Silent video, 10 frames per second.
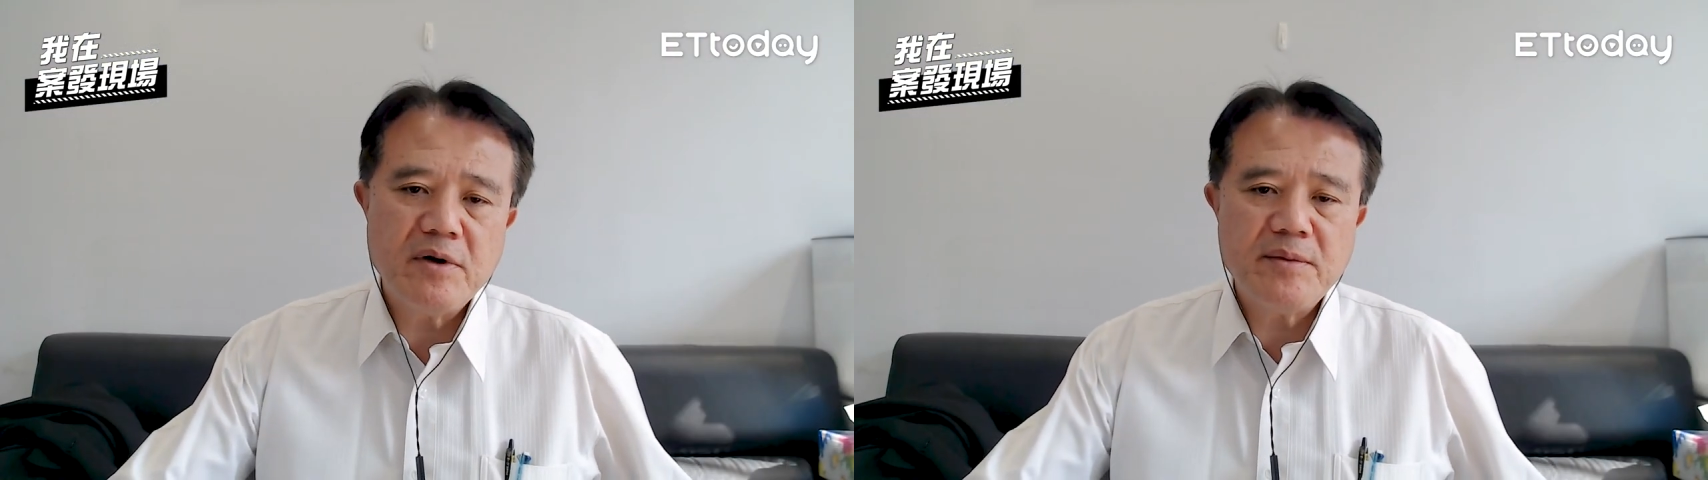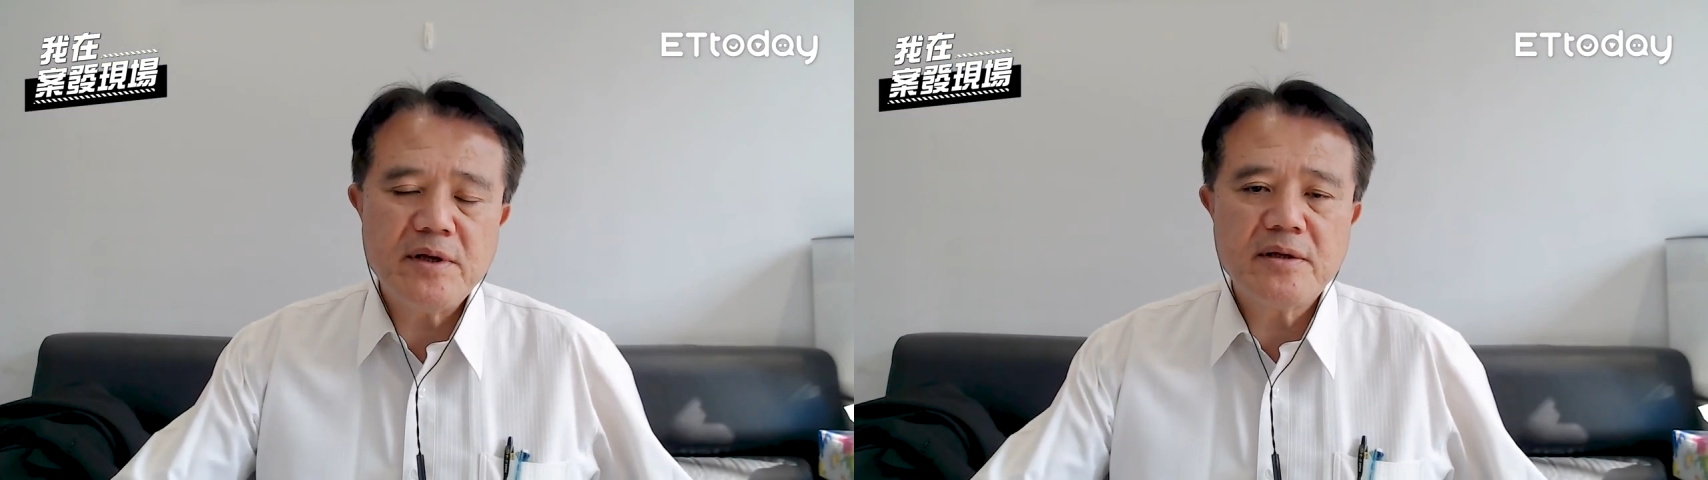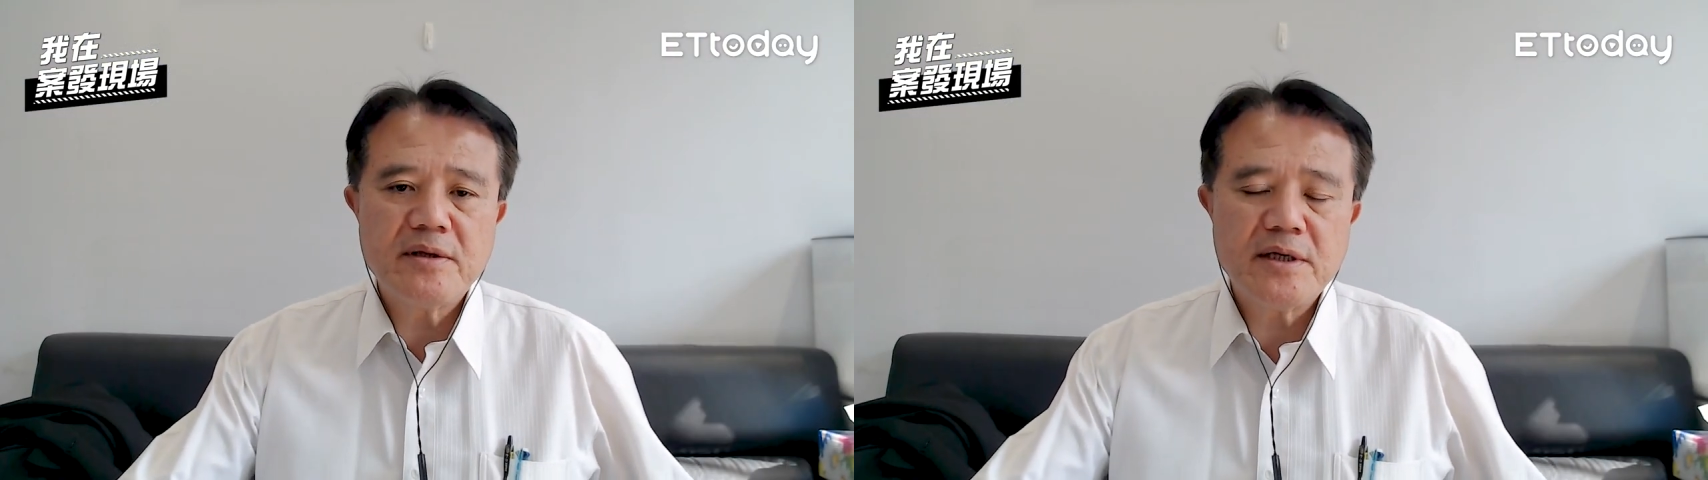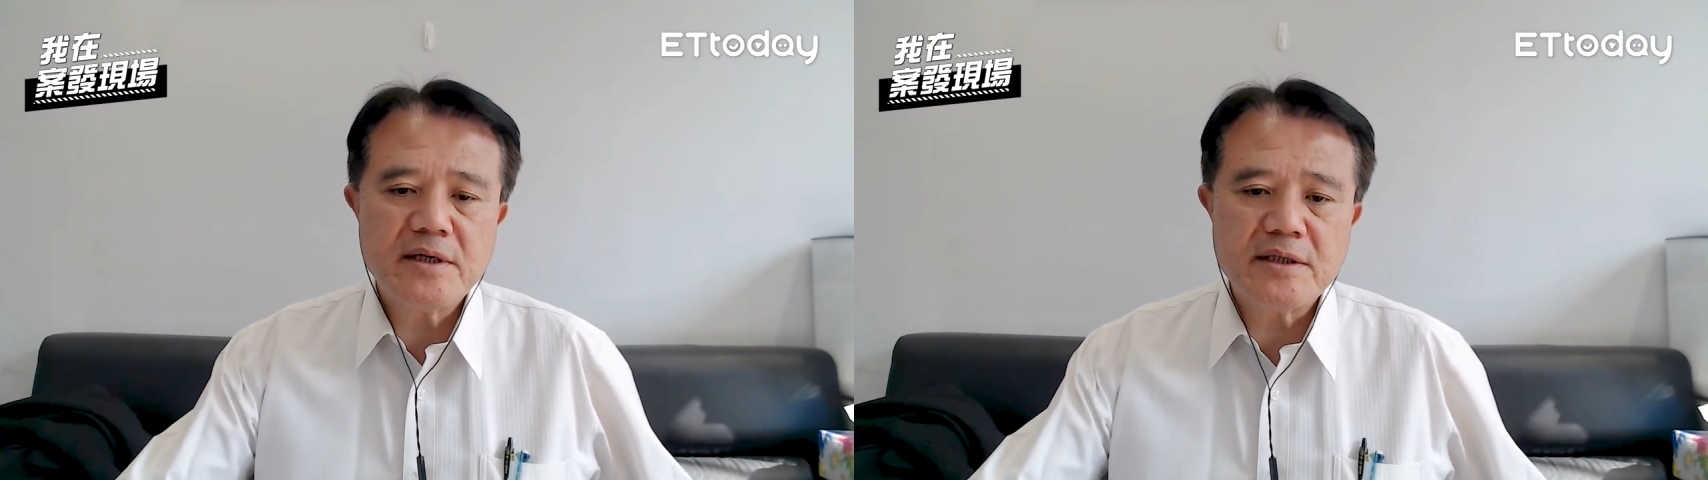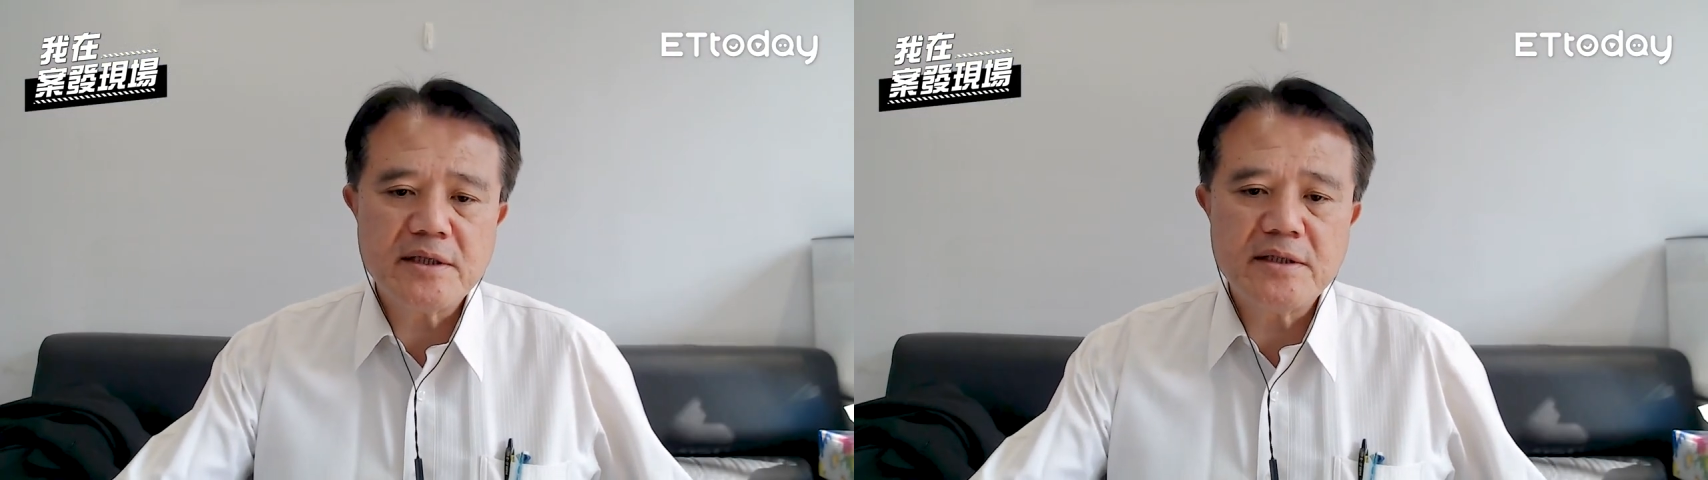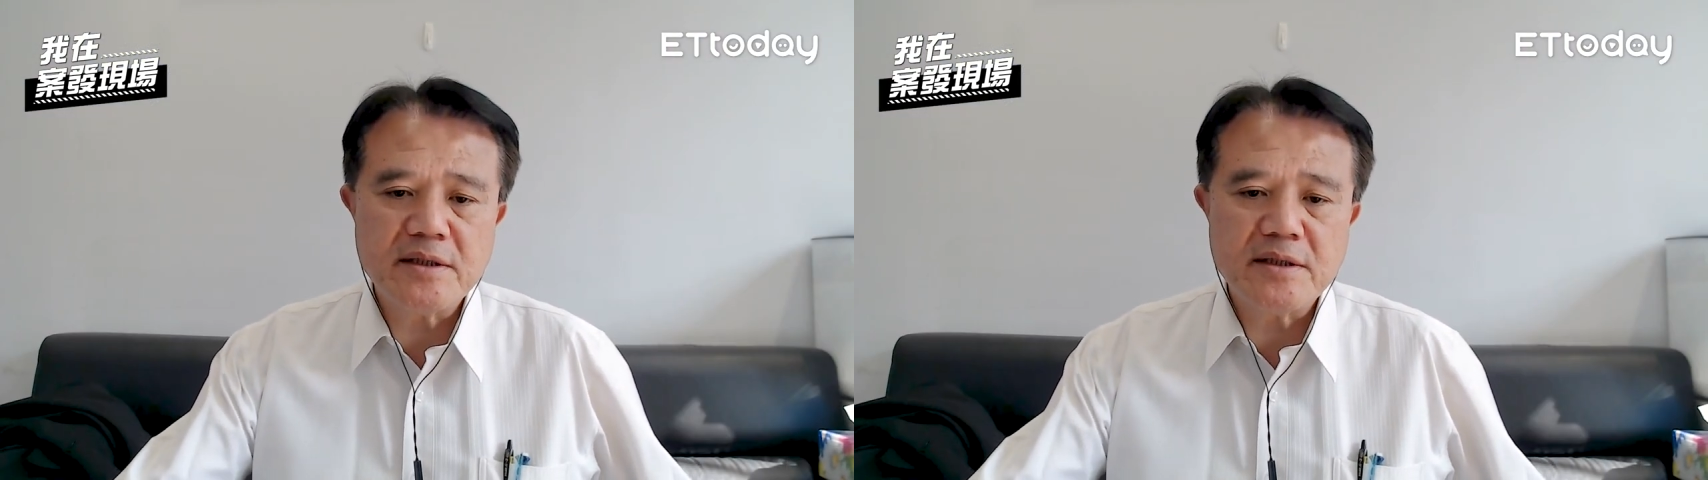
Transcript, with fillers: 外面的情